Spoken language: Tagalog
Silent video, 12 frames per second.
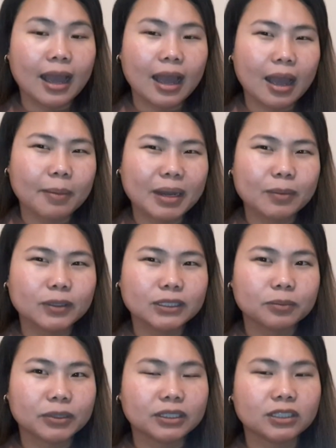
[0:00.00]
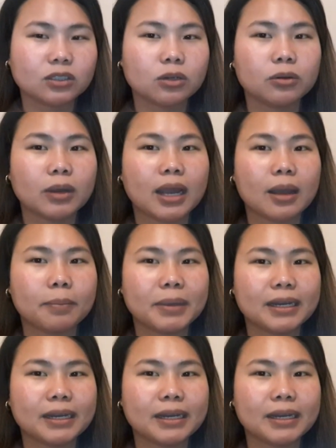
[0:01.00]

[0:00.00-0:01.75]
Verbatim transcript: Um, alam ko si Pretty Snow, uh,